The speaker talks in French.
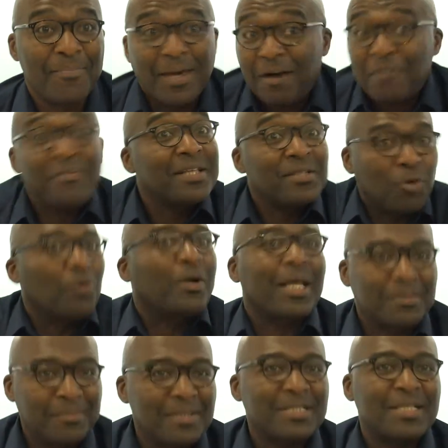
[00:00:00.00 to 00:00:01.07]
Mais en fait,
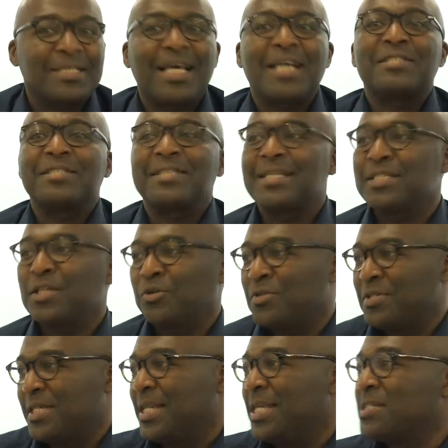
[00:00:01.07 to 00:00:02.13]
concrètement, c'est ça. C'est-à-dire
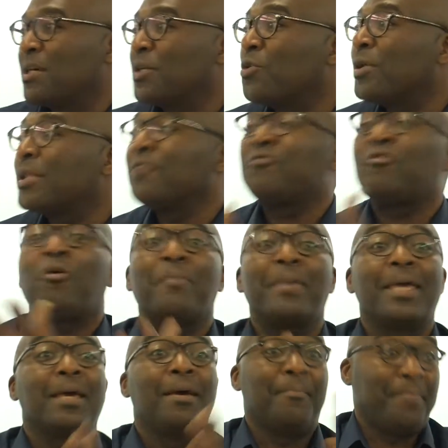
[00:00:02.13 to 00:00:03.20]
que c'est les gens qui ont été
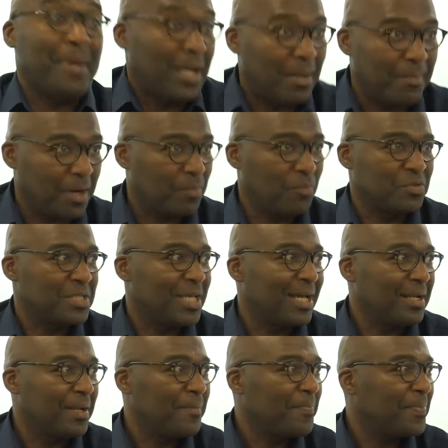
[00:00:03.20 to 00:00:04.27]
formés par la Banque
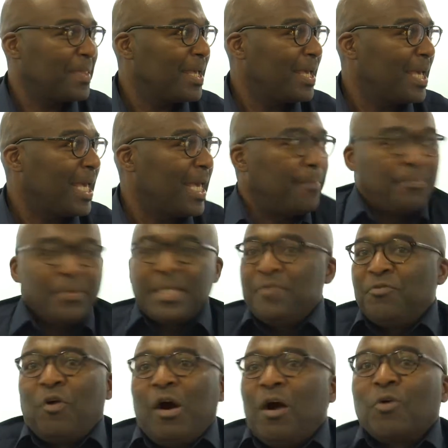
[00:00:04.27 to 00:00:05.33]
mondiale et puis qui
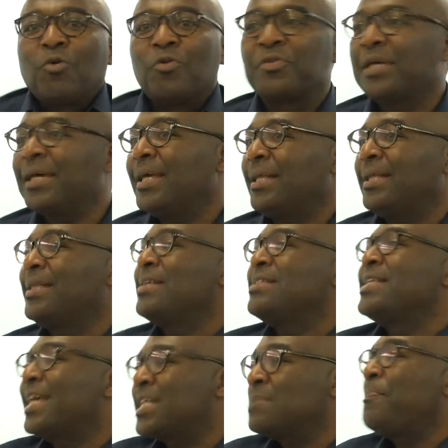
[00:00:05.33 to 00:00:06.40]
vont rencontrer
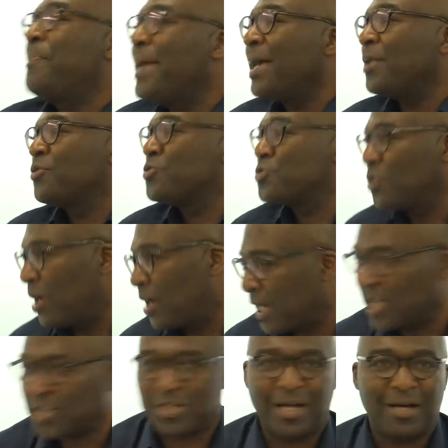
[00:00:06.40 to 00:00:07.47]
des experts de ce
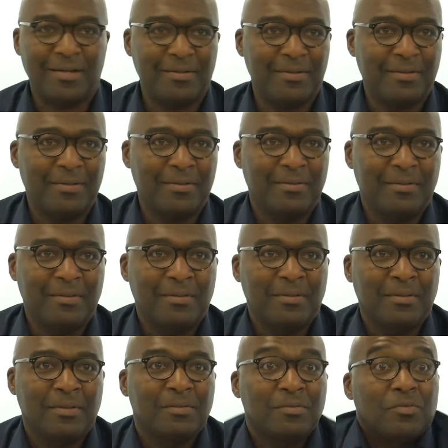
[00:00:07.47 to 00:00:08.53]
langage-là.
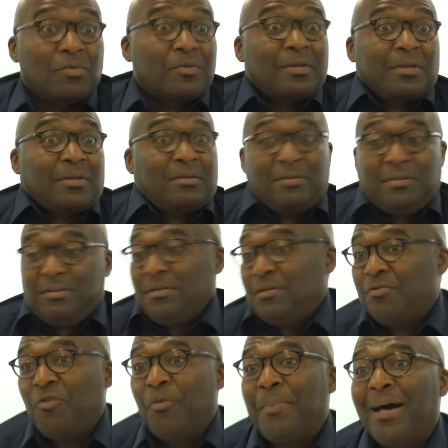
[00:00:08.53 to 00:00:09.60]
Mm-hmm. Donc,
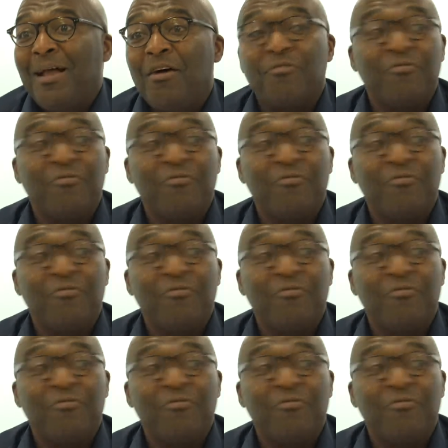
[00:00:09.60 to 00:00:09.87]
ils vont pas